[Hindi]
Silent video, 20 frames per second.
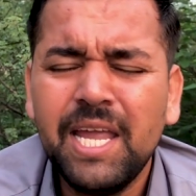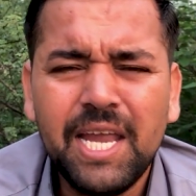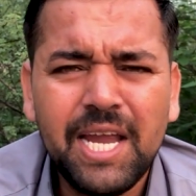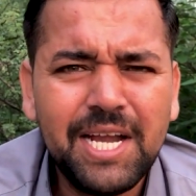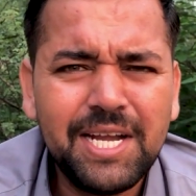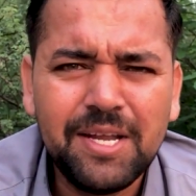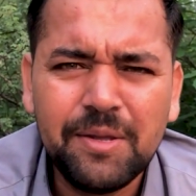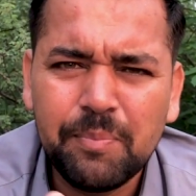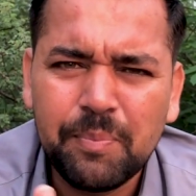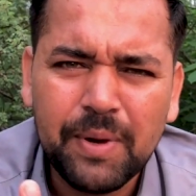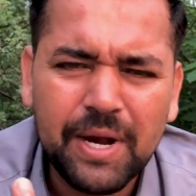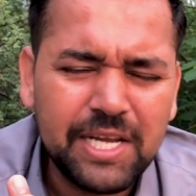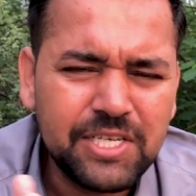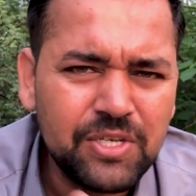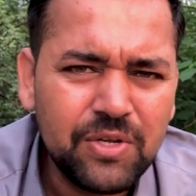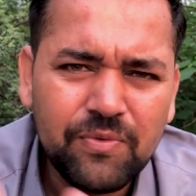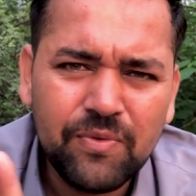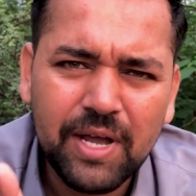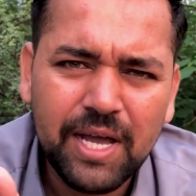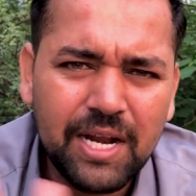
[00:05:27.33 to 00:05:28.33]
ये
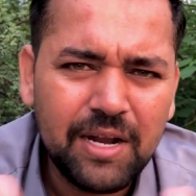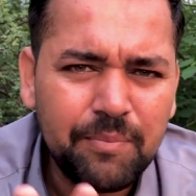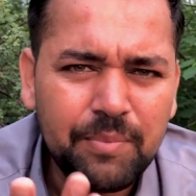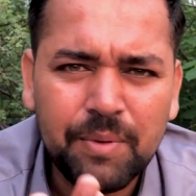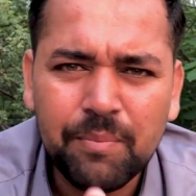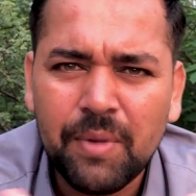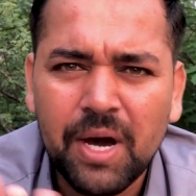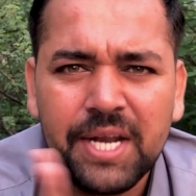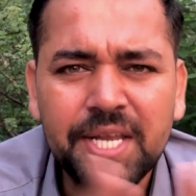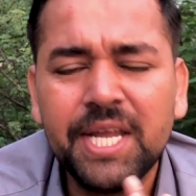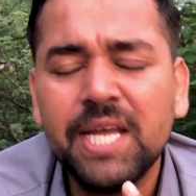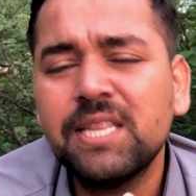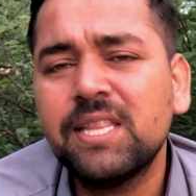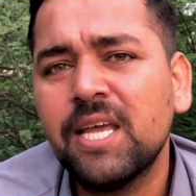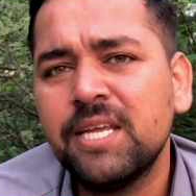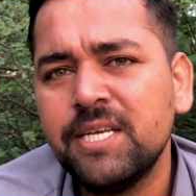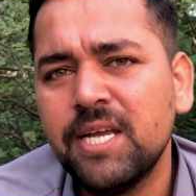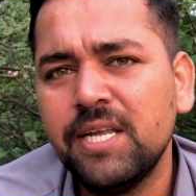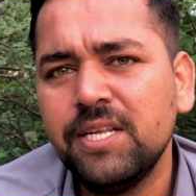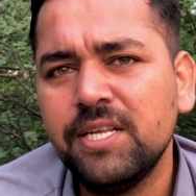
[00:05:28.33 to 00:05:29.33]
डिप्रेशन वगैरह बीमारियां
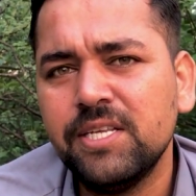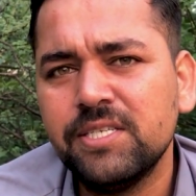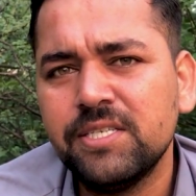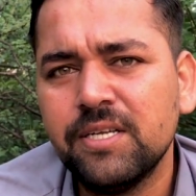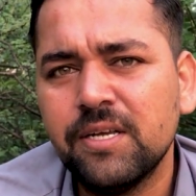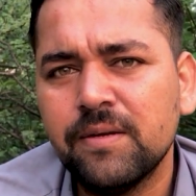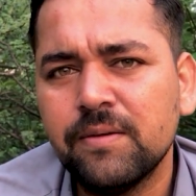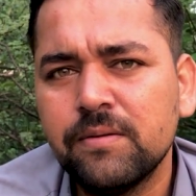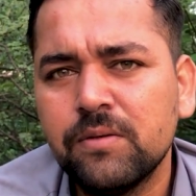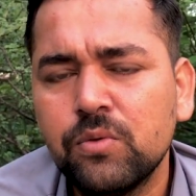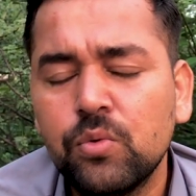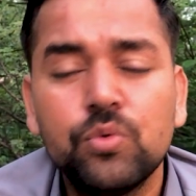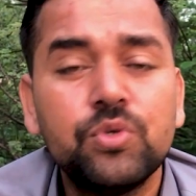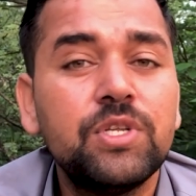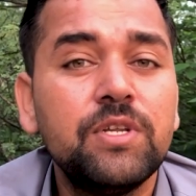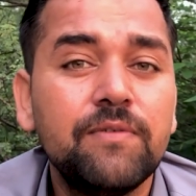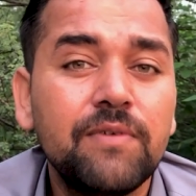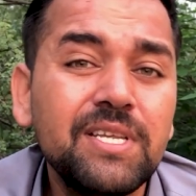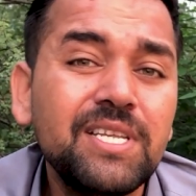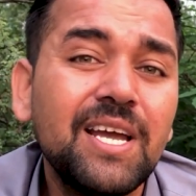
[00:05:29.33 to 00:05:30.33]
थी नहीं सी
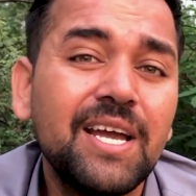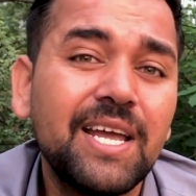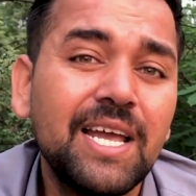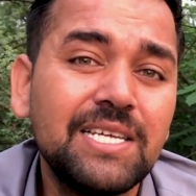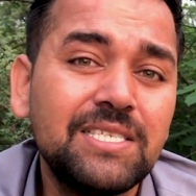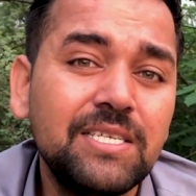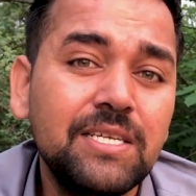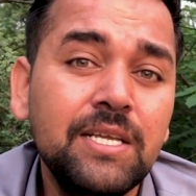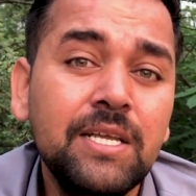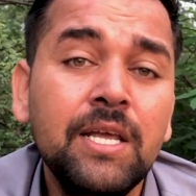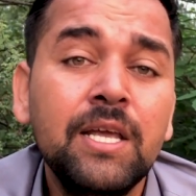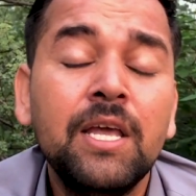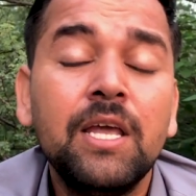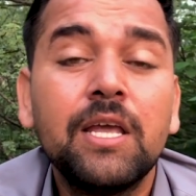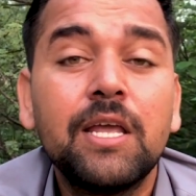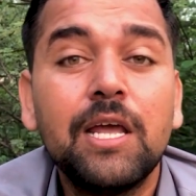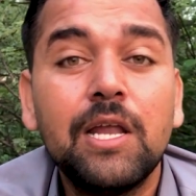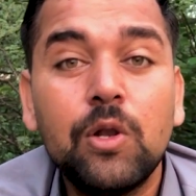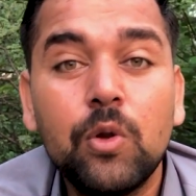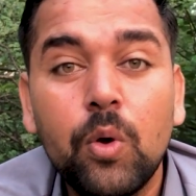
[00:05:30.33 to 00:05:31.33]
उसकी वजह कैसी
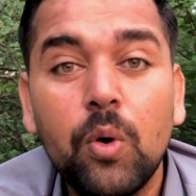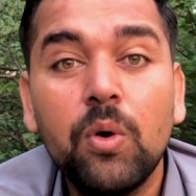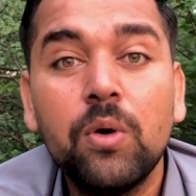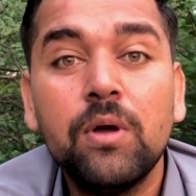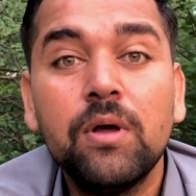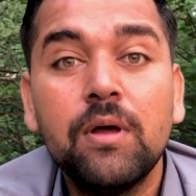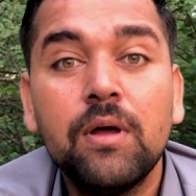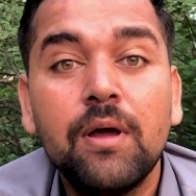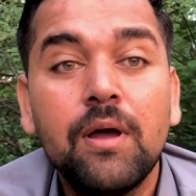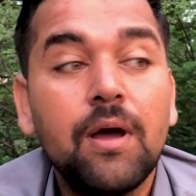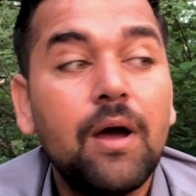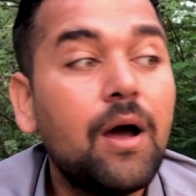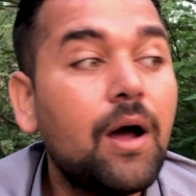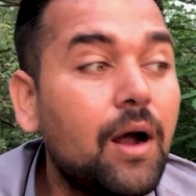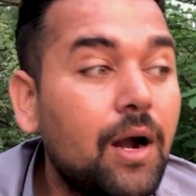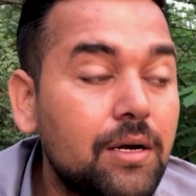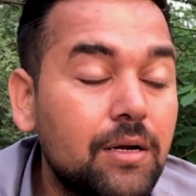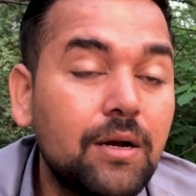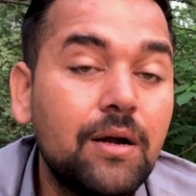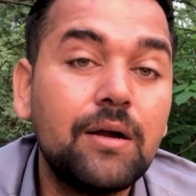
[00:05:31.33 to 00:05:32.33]
कि लोग
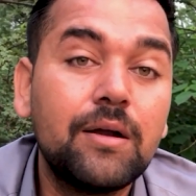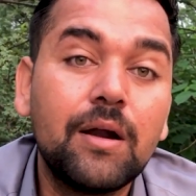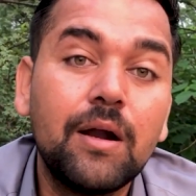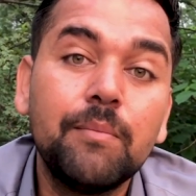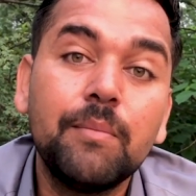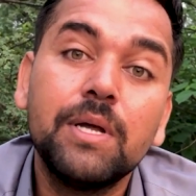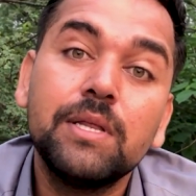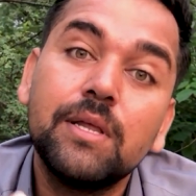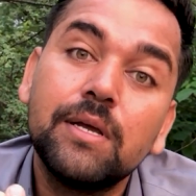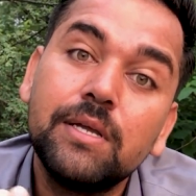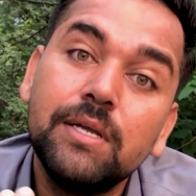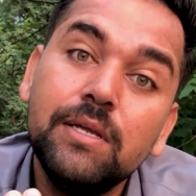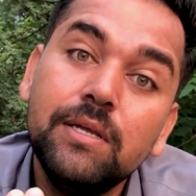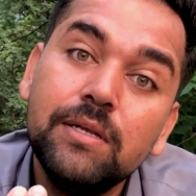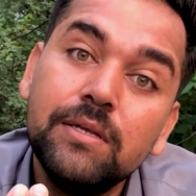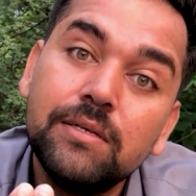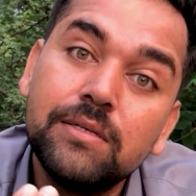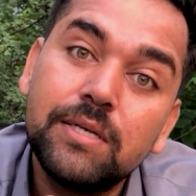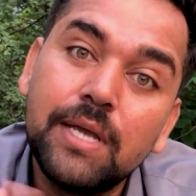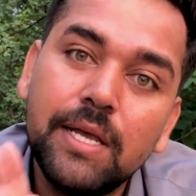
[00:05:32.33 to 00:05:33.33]
अठना ड्रामा तक ही
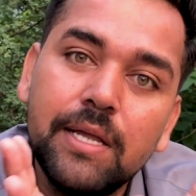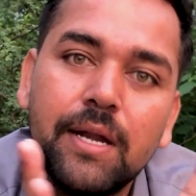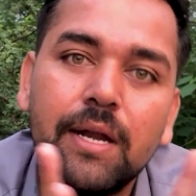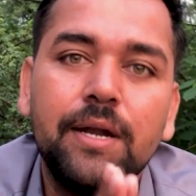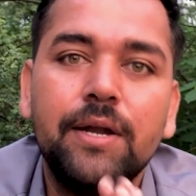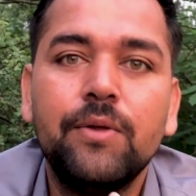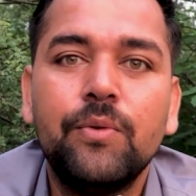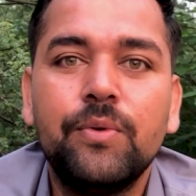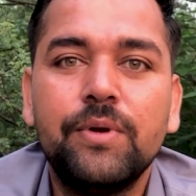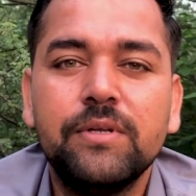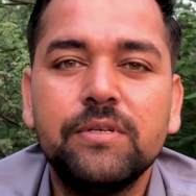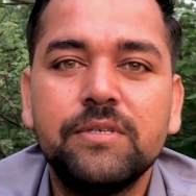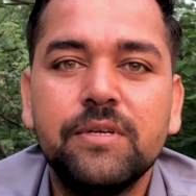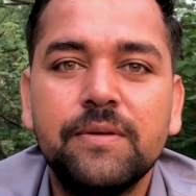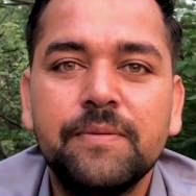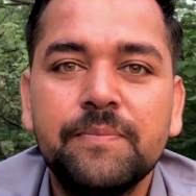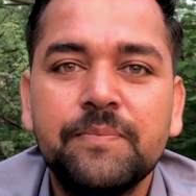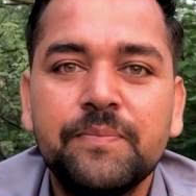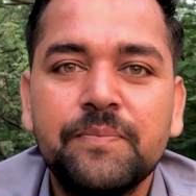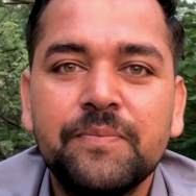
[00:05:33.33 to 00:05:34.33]
सही रहने होने
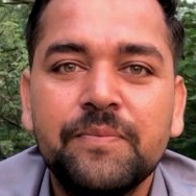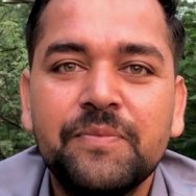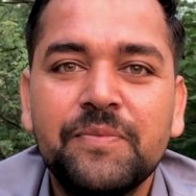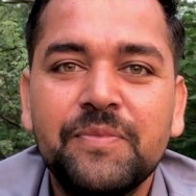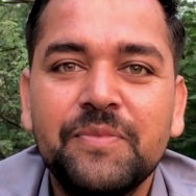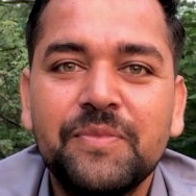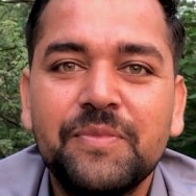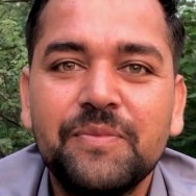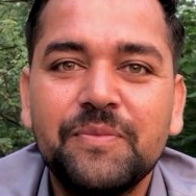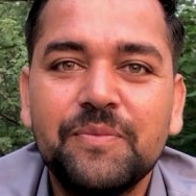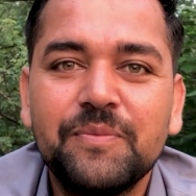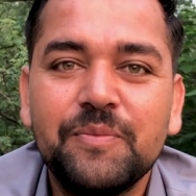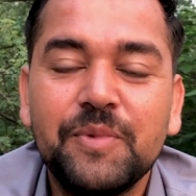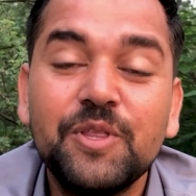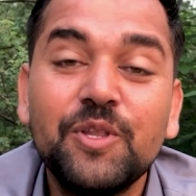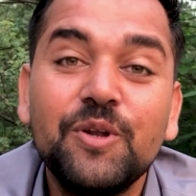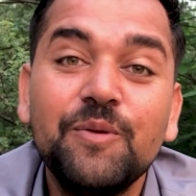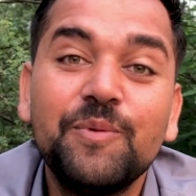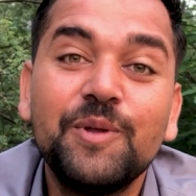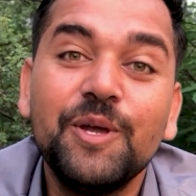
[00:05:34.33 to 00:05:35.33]
से
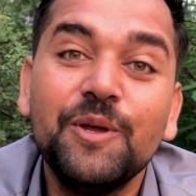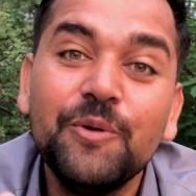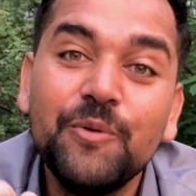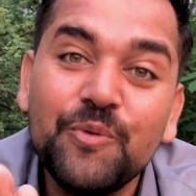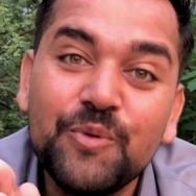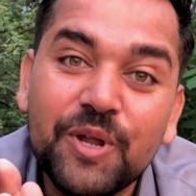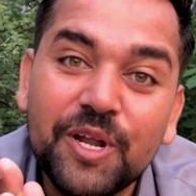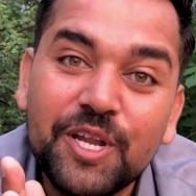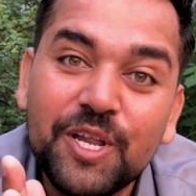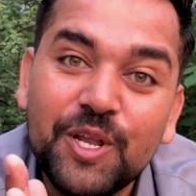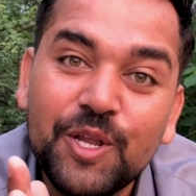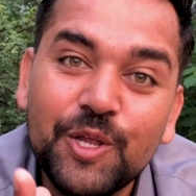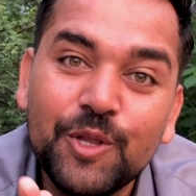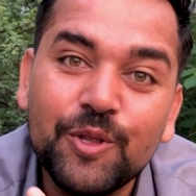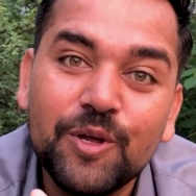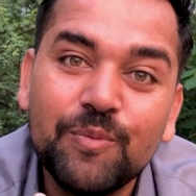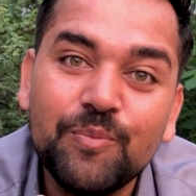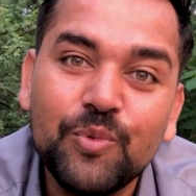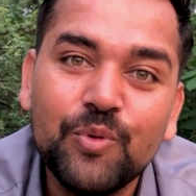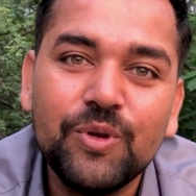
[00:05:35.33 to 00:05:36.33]
मतलब कि उन्होंने
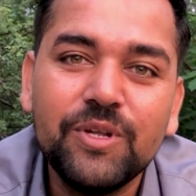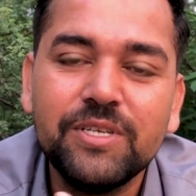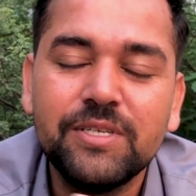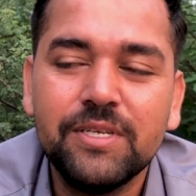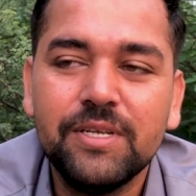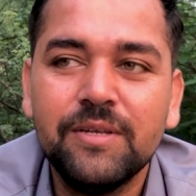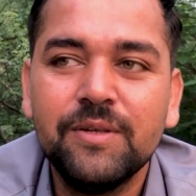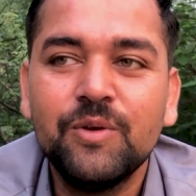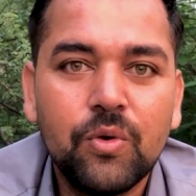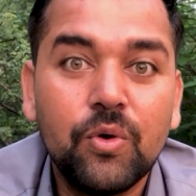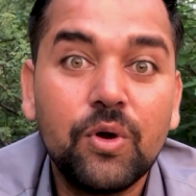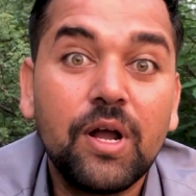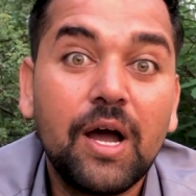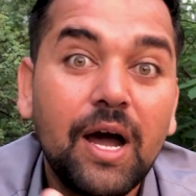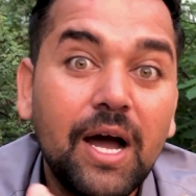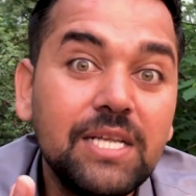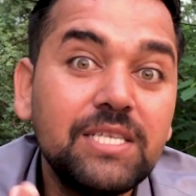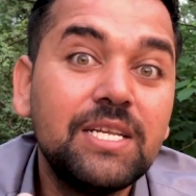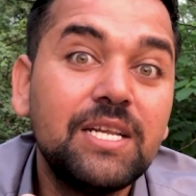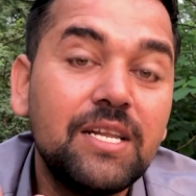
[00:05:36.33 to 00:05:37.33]
नींद पूरी सी और
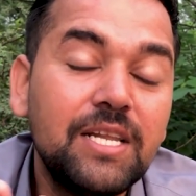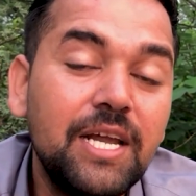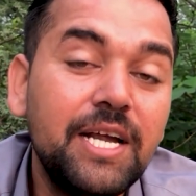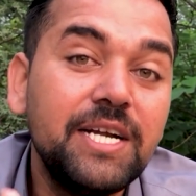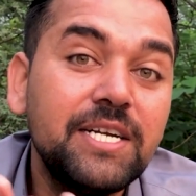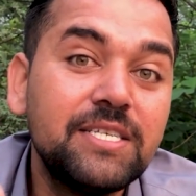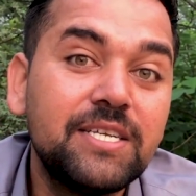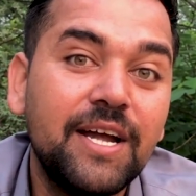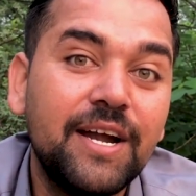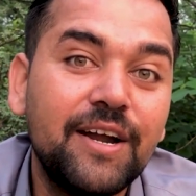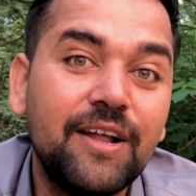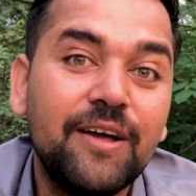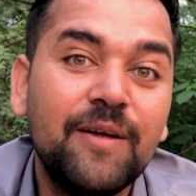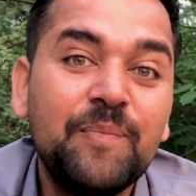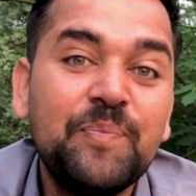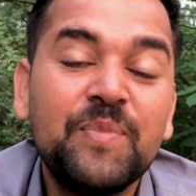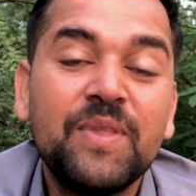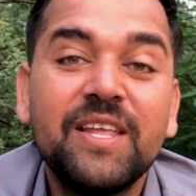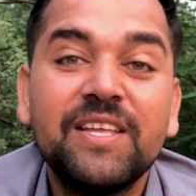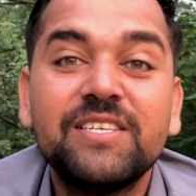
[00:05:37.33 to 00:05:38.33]
अज लेट सहना
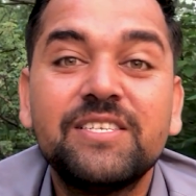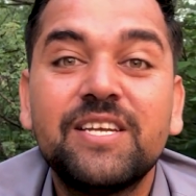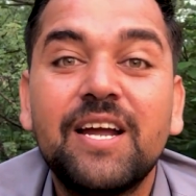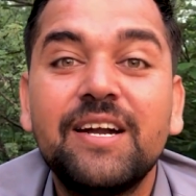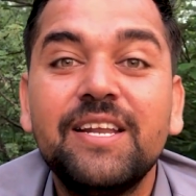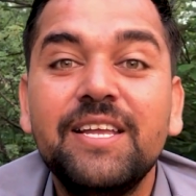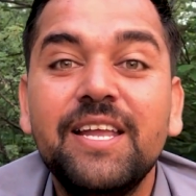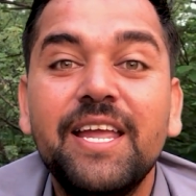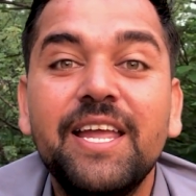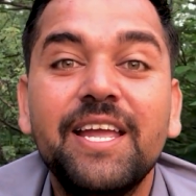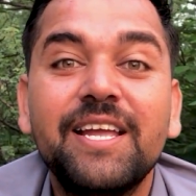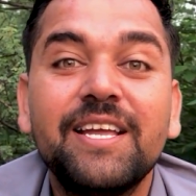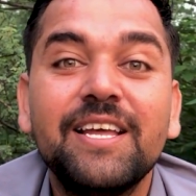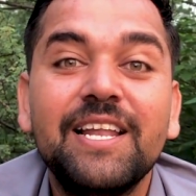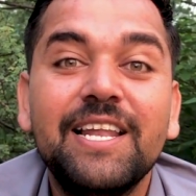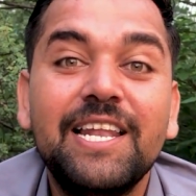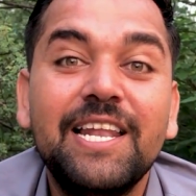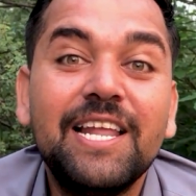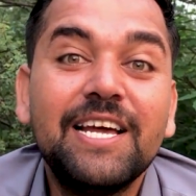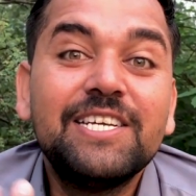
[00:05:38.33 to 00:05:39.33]
साड़ी एक
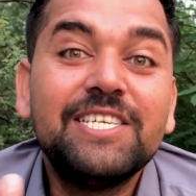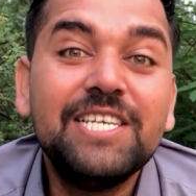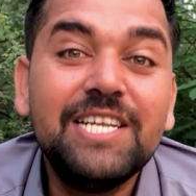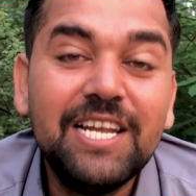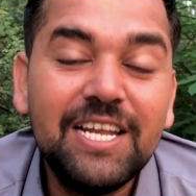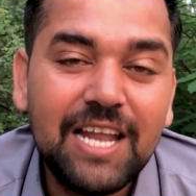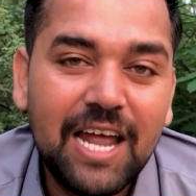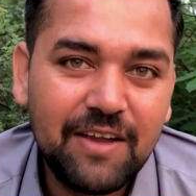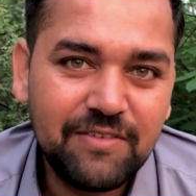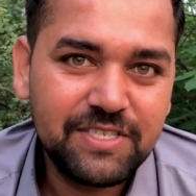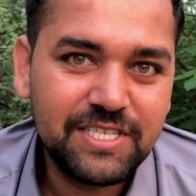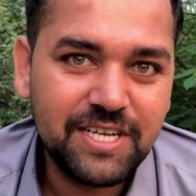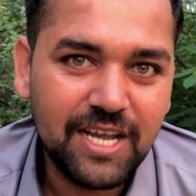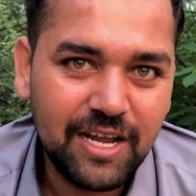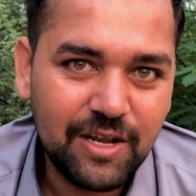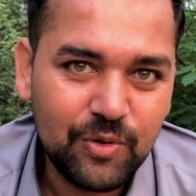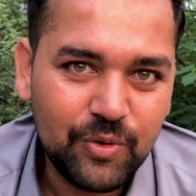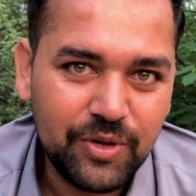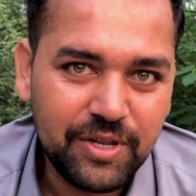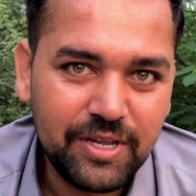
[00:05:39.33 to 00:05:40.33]
लग्जरी लाइफ
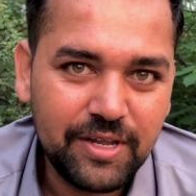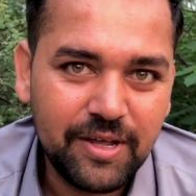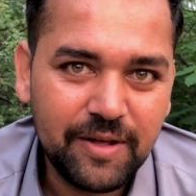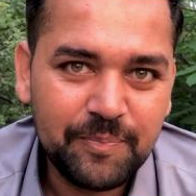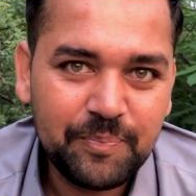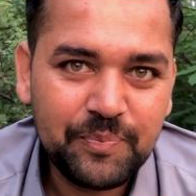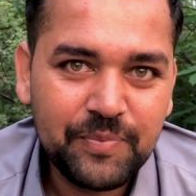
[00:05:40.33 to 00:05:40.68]
स्टाइल हुई है